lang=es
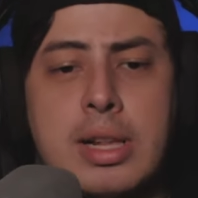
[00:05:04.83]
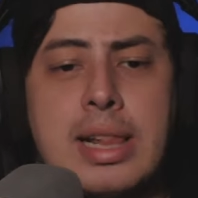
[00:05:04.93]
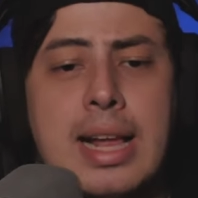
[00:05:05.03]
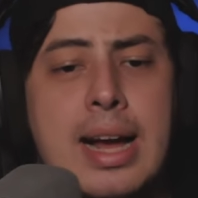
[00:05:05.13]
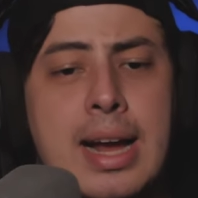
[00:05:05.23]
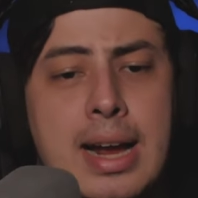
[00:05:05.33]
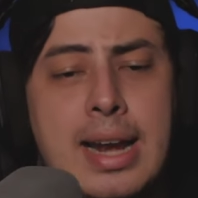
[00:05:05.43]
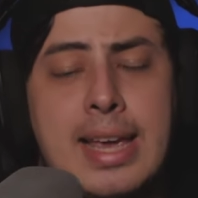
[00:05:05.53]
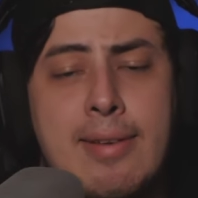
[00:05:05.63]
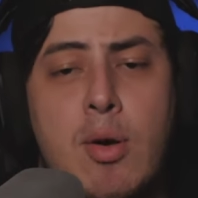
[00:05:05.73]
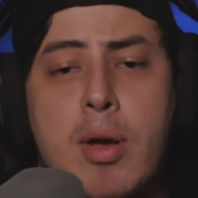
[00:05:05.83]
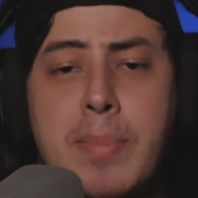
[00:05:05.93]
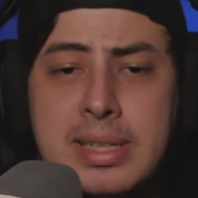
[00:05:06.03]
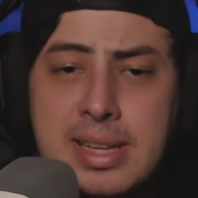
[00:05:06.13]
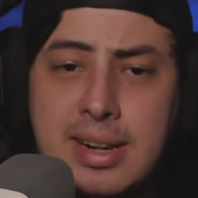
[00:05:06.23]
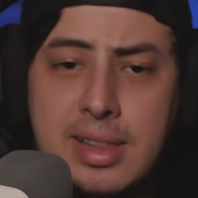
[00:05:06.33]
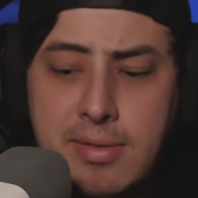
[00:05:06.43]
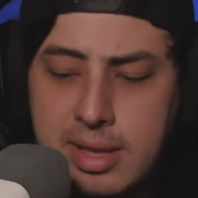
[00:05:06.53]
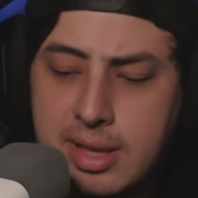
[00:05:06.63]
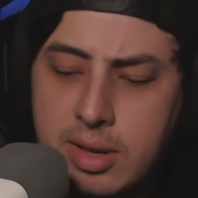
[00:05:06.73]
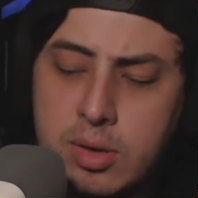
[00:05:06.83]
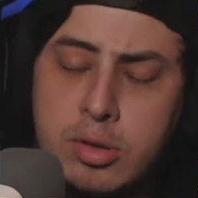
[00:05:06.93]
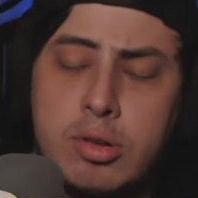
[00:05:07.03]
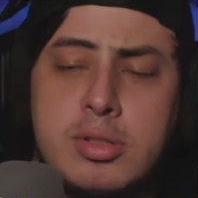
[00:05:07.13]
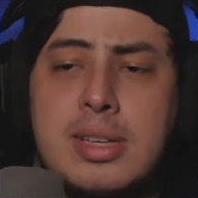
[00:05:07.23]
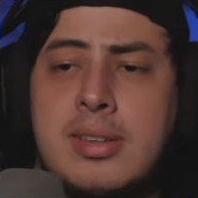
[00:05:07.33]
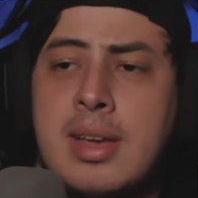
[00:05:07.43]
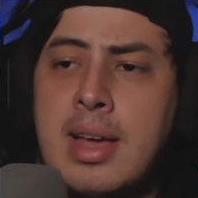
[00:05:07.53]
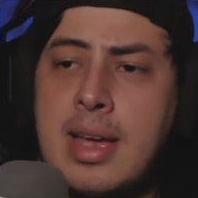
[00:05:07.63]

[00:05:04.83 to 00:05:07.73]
La, el giveaway va a estar dividido. Entonces,